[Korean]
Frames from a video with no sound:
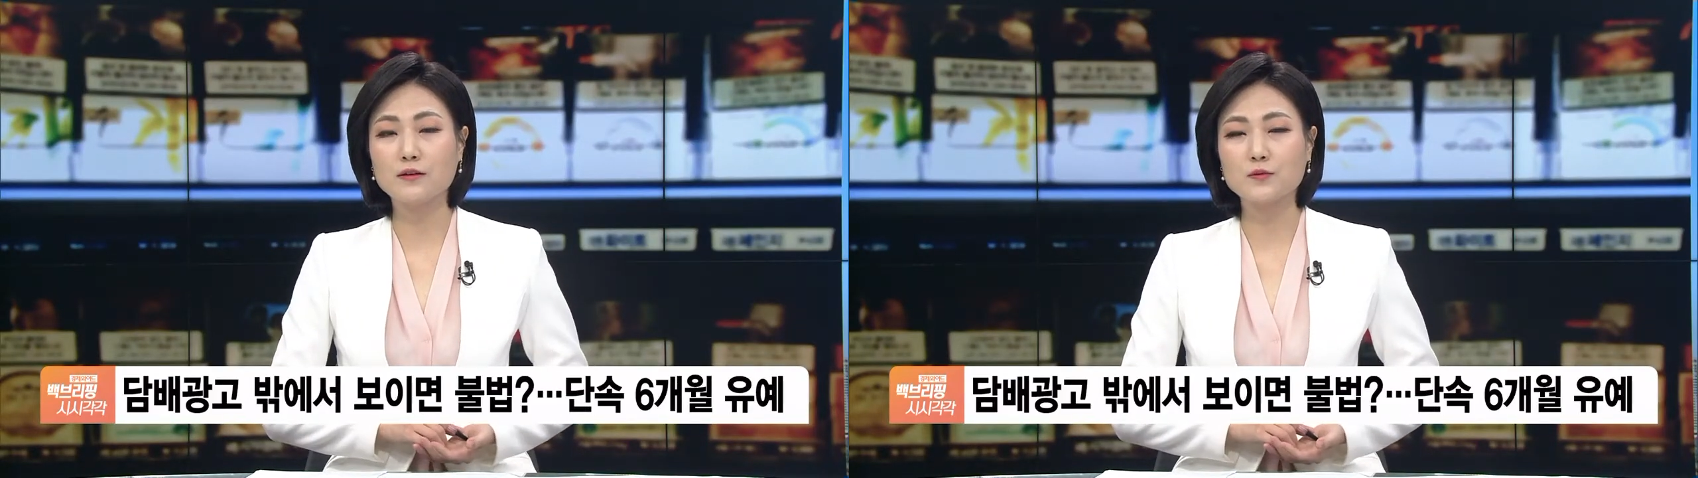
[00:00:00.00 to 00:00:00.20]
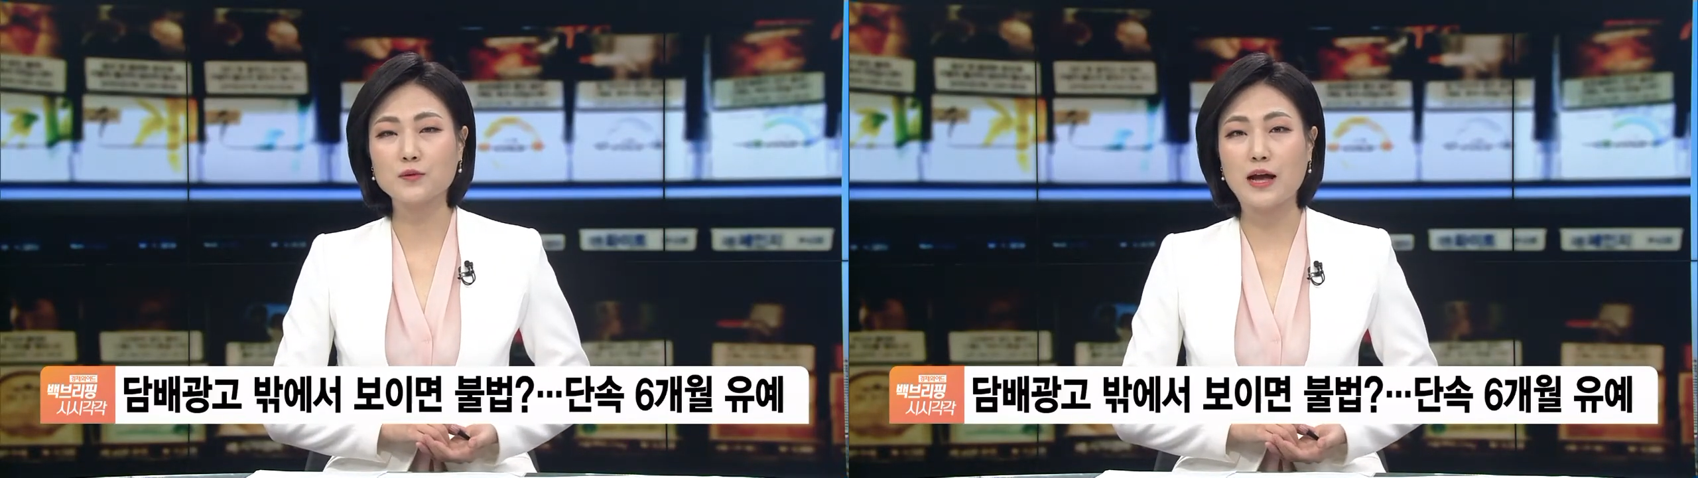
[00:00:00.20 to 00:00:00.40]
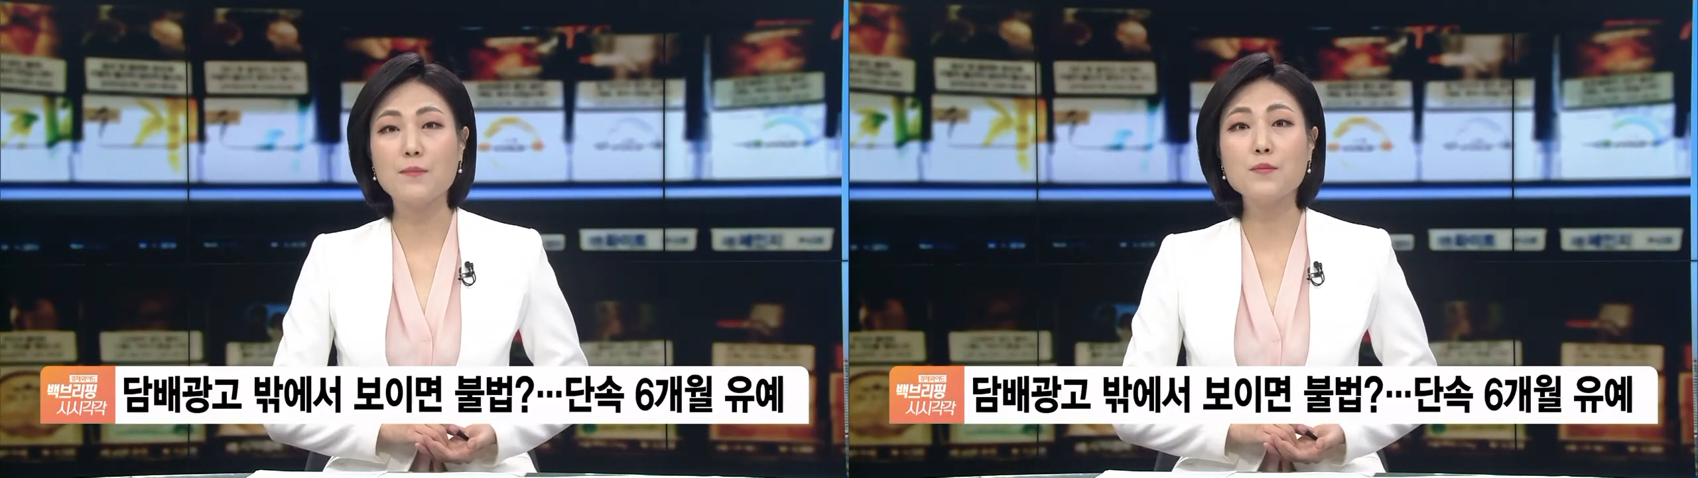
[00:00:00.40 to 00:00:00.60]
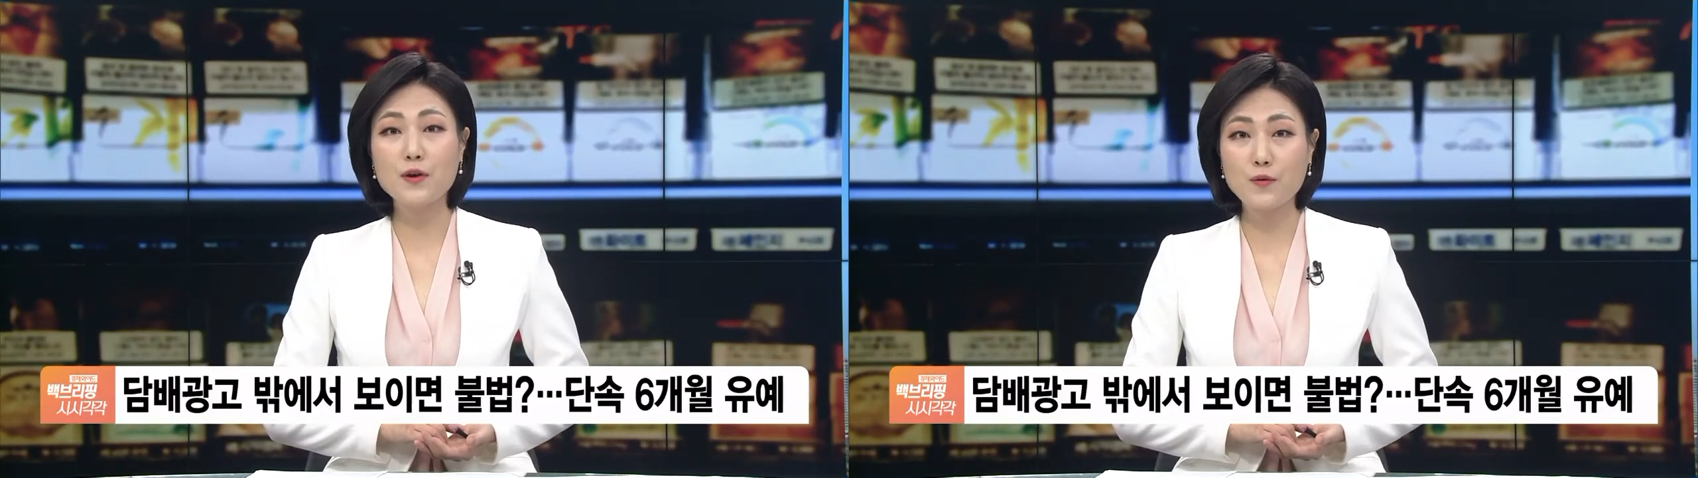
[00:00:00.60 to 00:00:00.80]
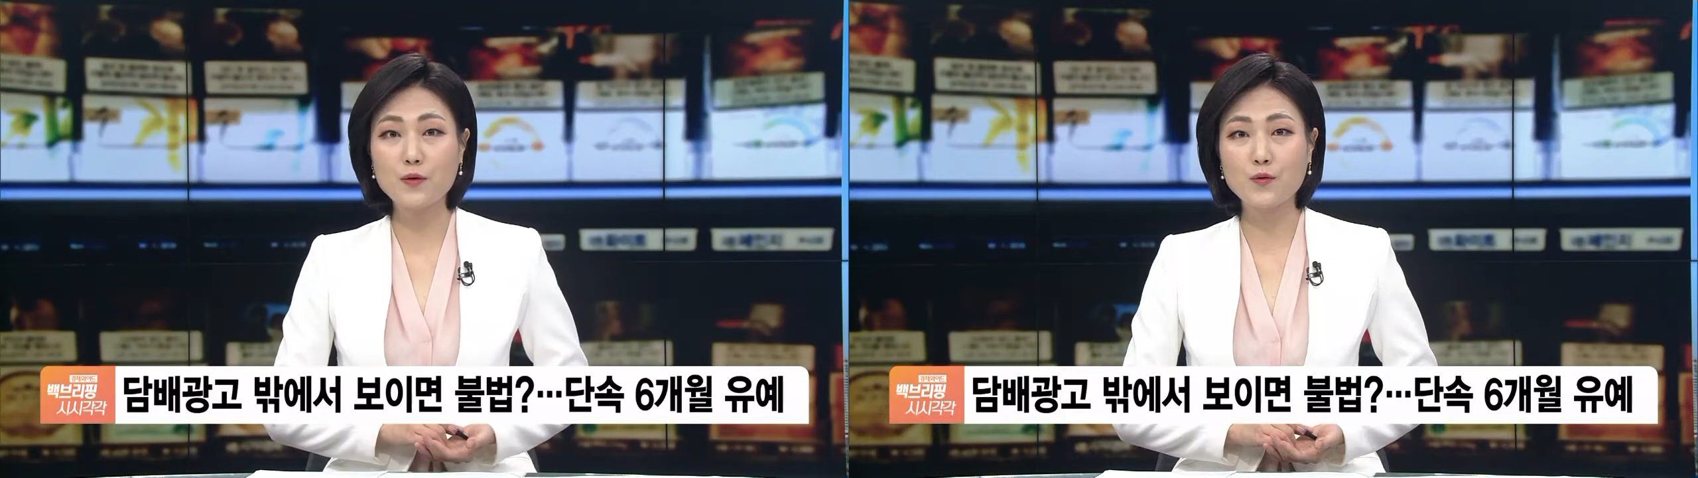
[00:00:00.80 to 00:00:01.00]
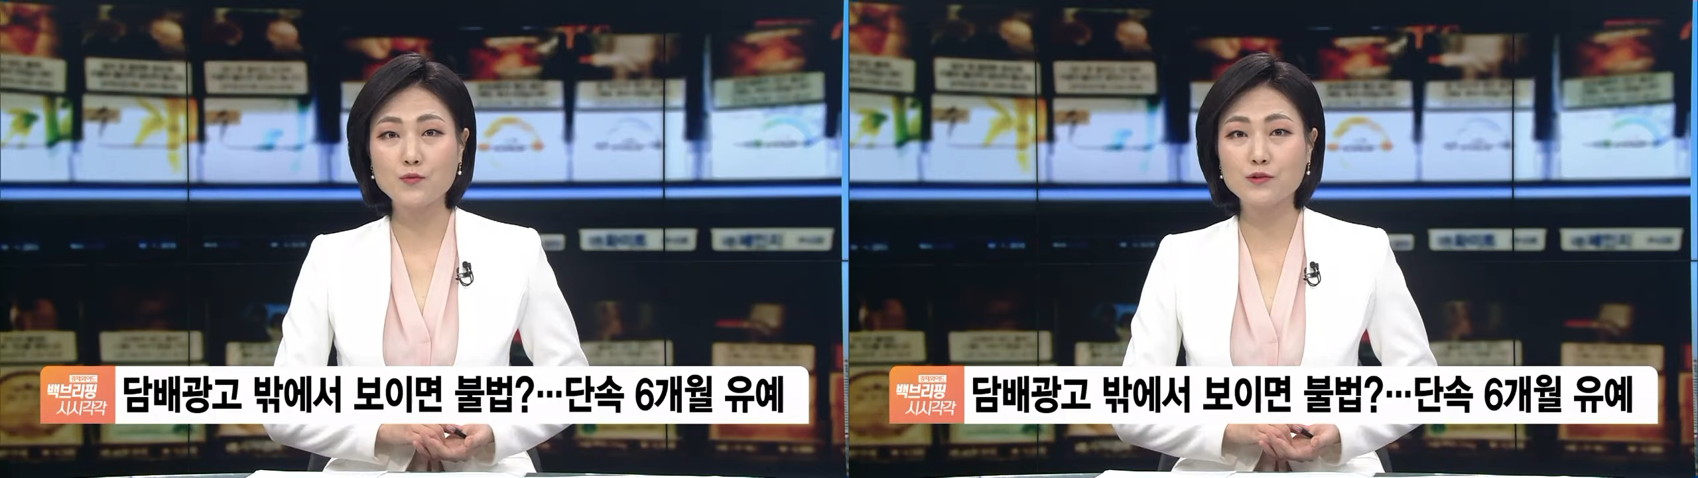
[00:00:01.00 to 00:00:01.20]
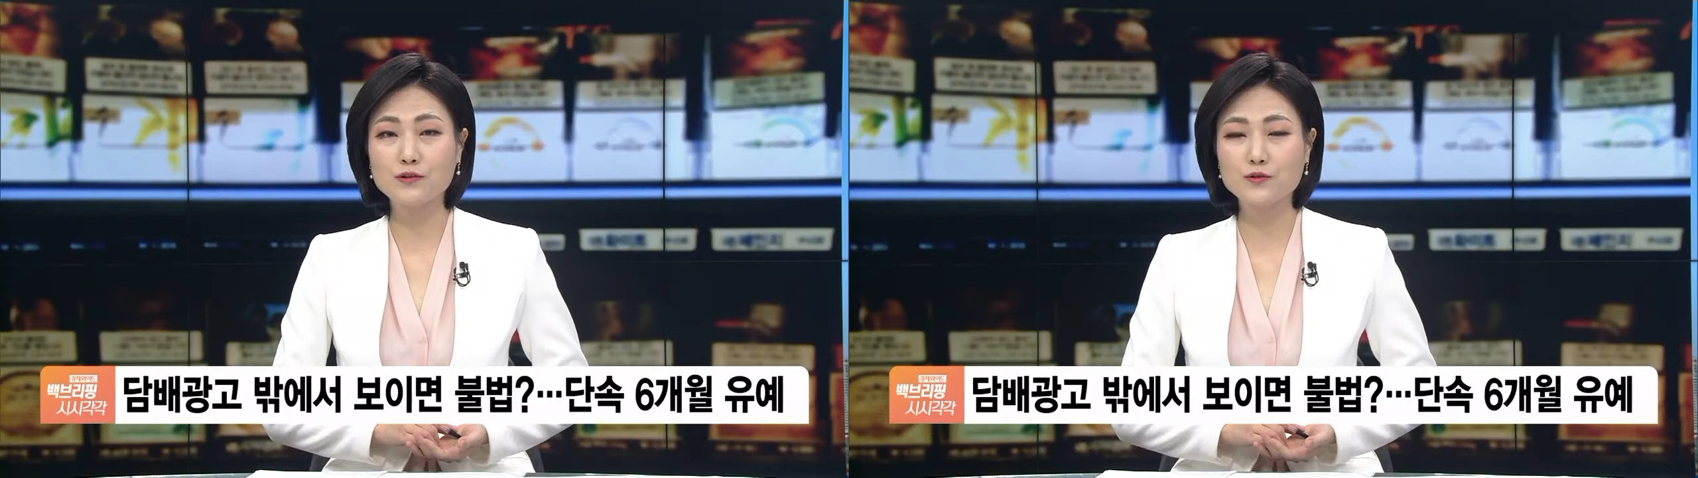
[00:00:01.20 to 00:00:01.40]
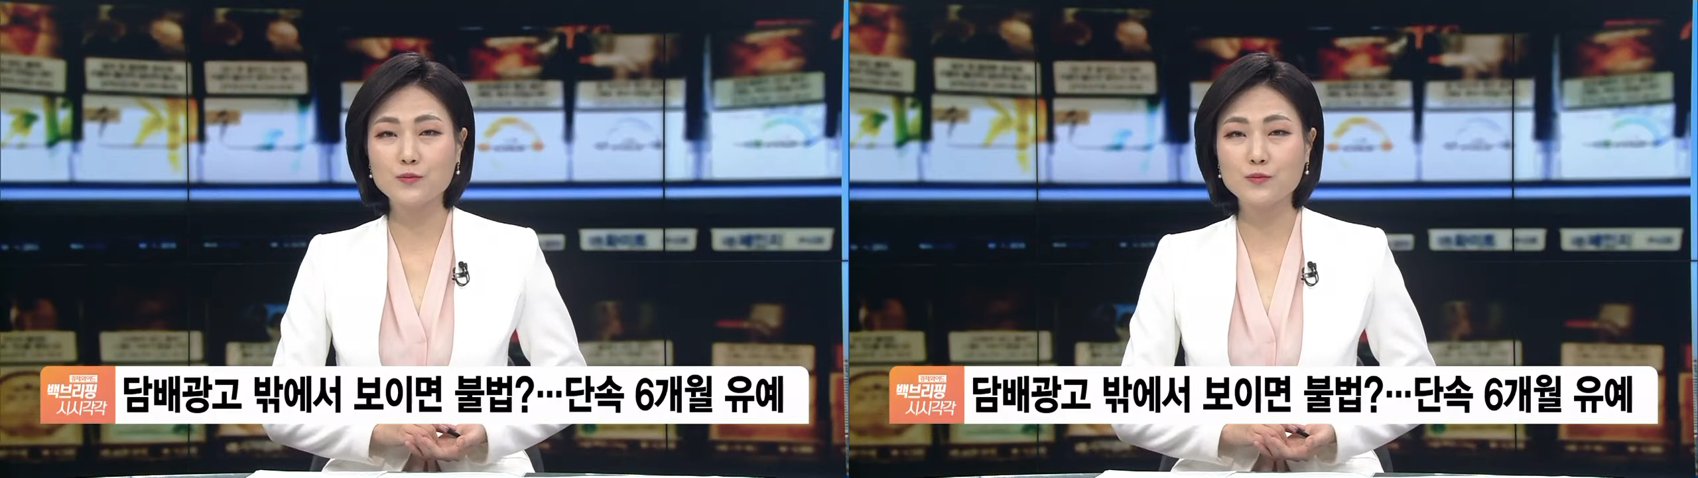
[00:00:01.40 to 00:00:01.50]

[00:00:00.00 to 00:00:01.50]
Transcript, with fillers: 각종 담배 광고물들